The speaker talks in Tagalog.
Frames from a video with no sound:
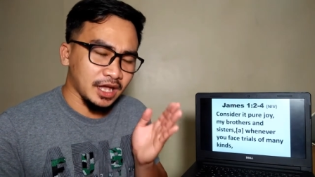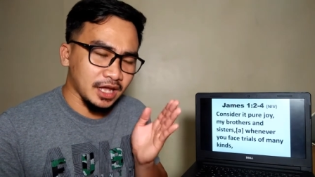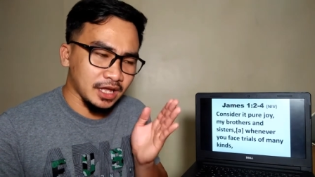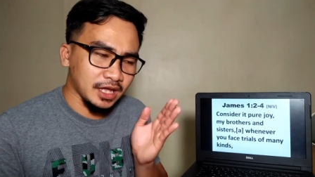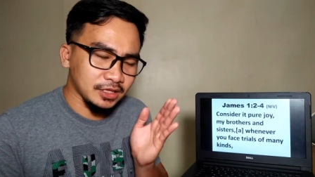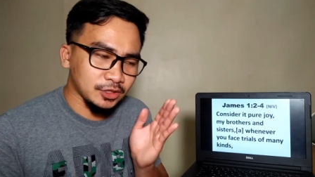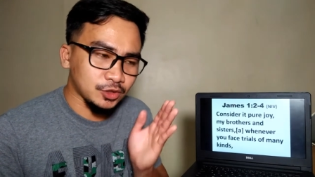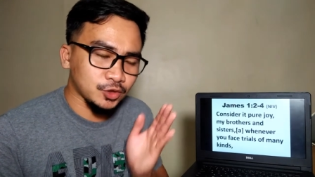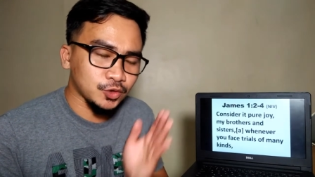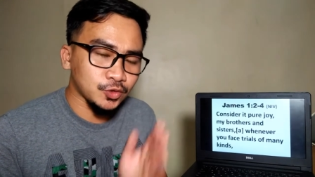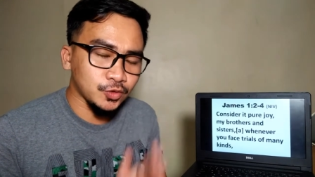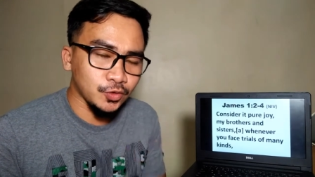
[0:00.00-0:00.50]

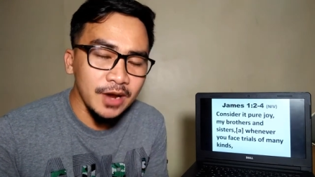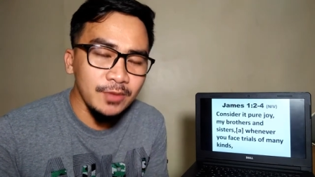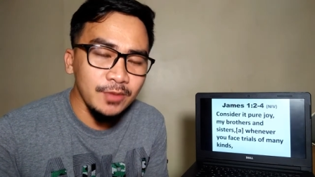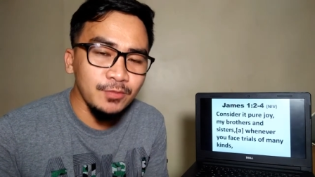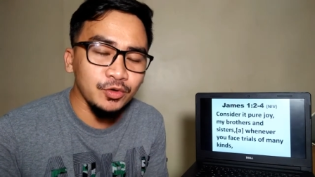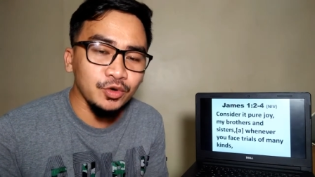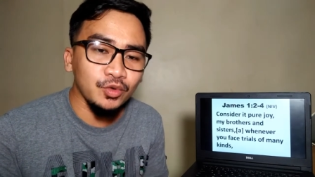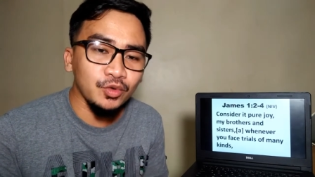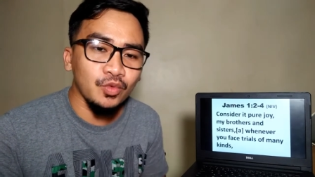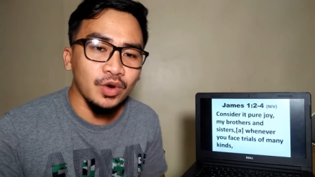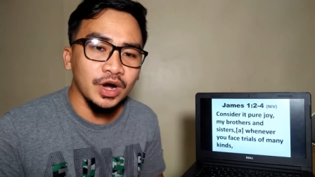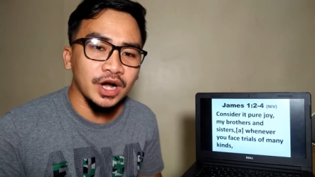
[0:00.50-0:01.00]
and
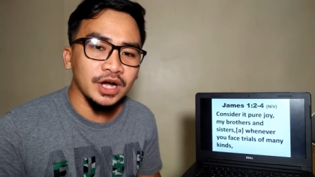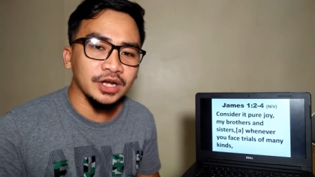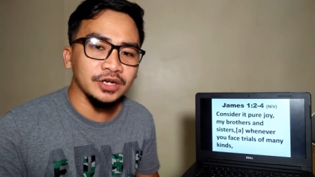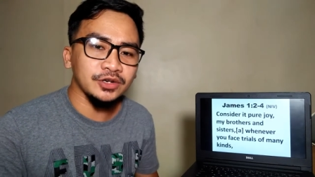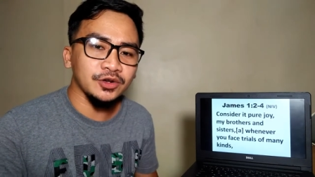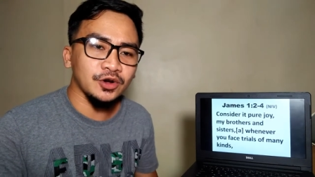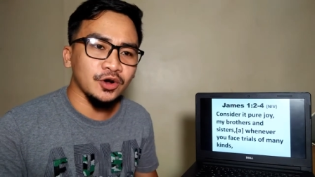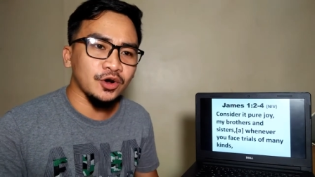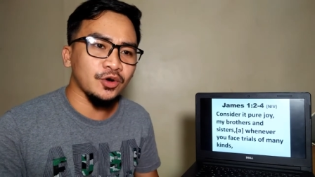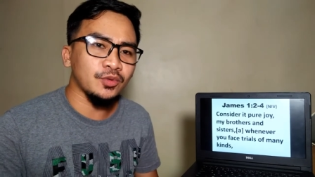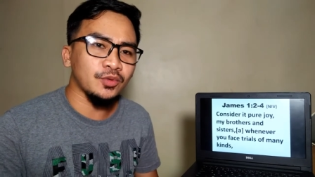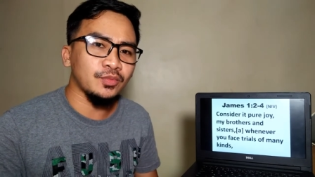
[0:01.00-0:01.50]
every
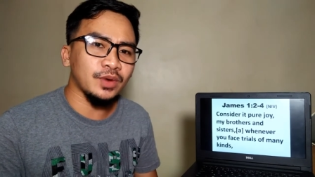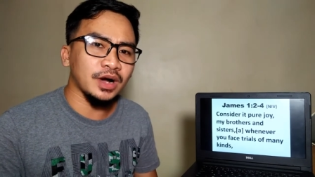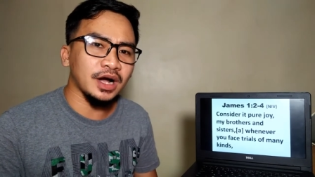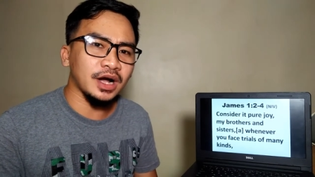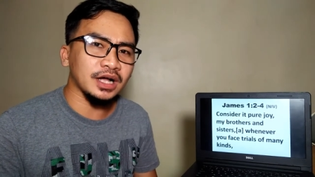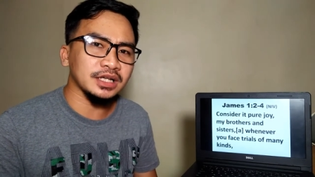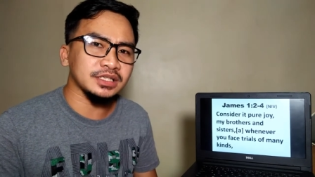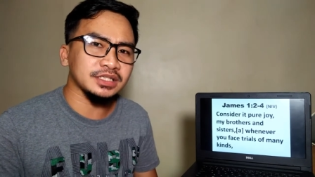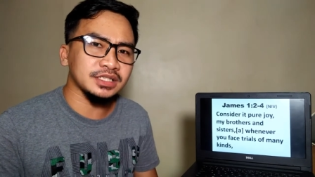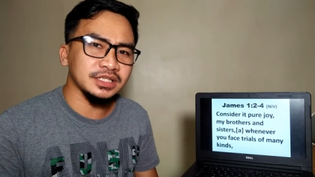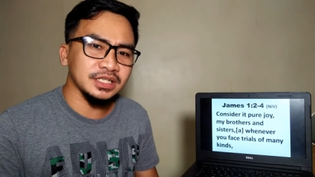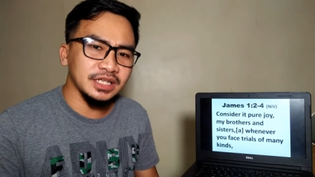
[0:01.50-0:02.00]
one of
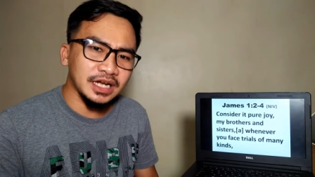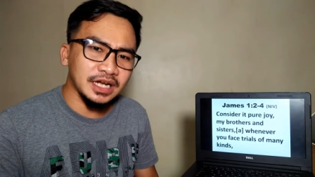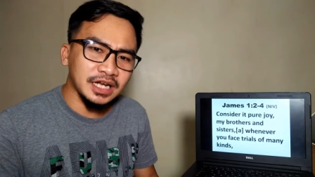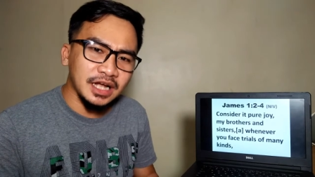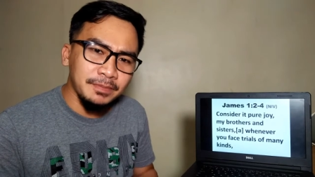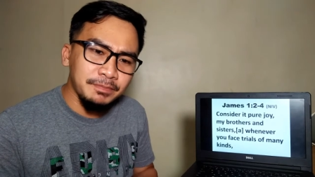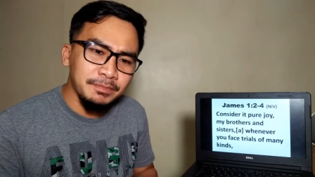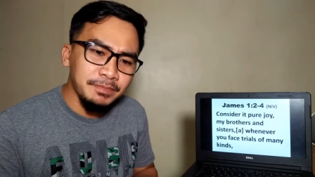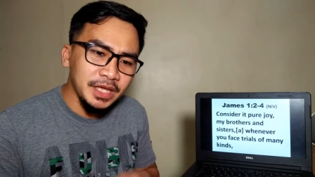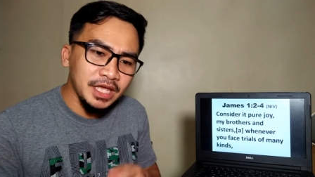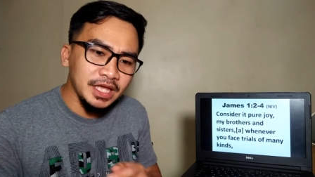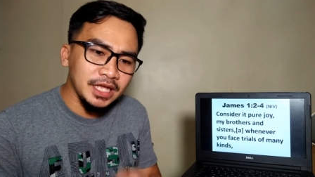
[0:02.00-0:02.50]
us nga
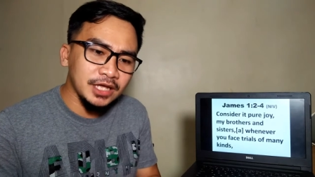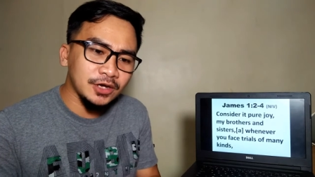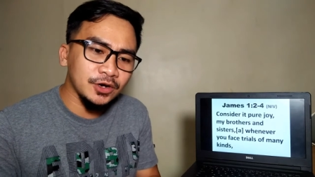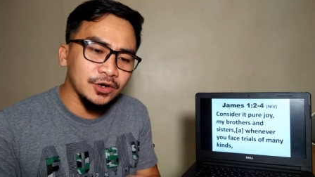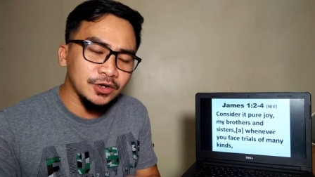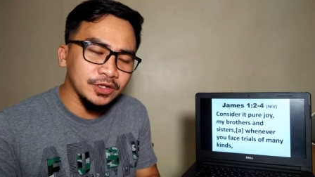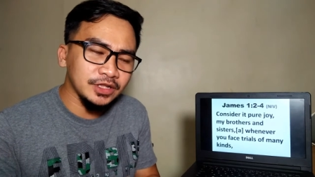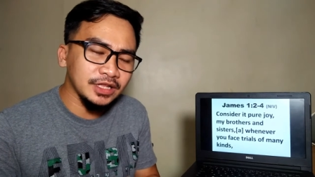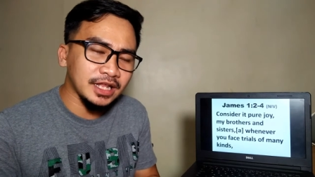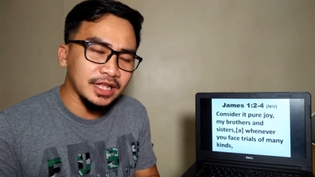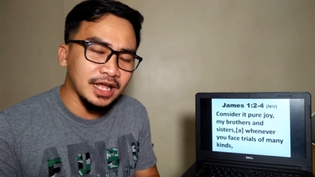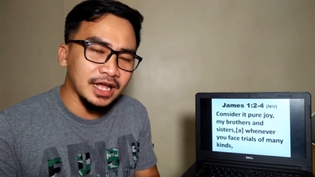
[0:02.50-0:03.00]

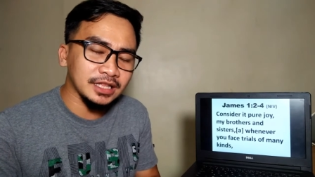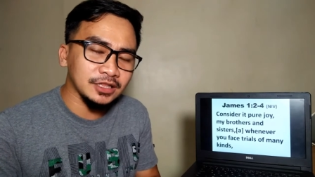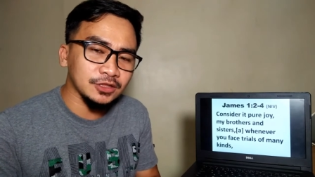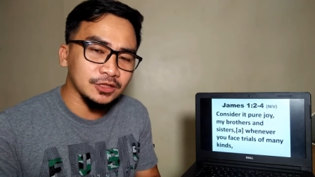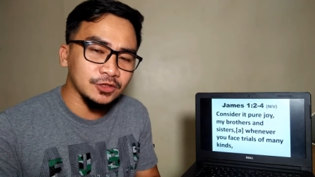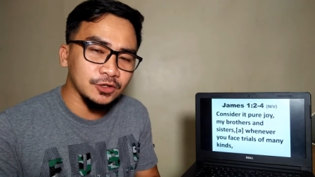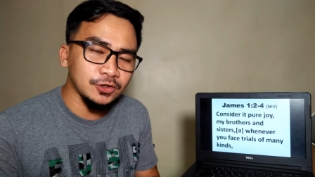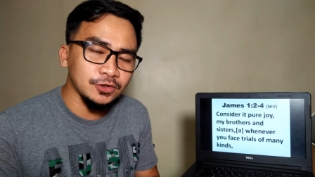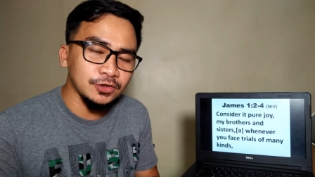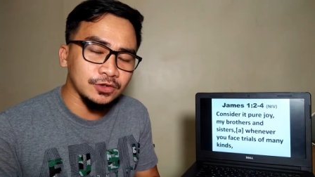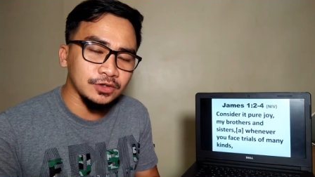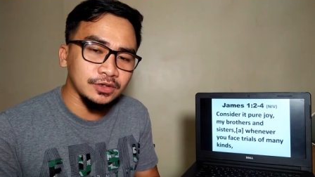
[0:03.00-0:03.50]
kabigon
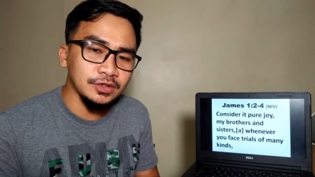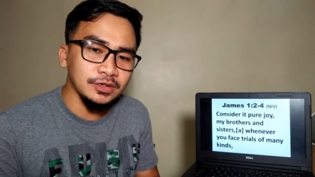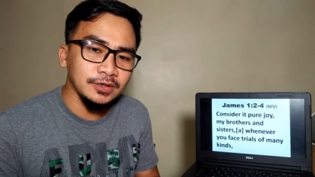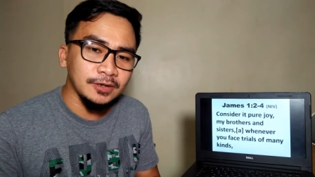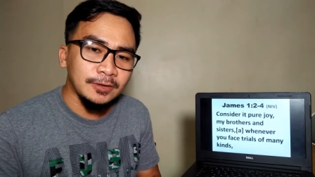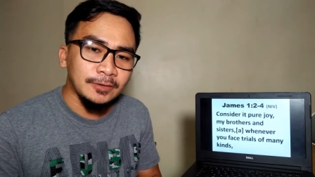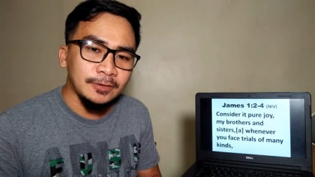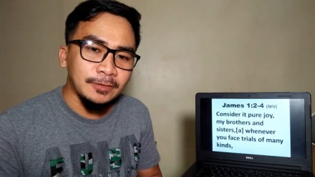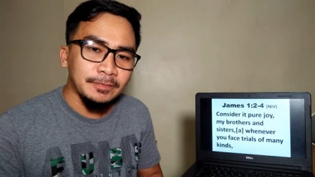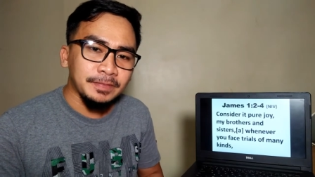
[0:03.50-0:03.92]
naton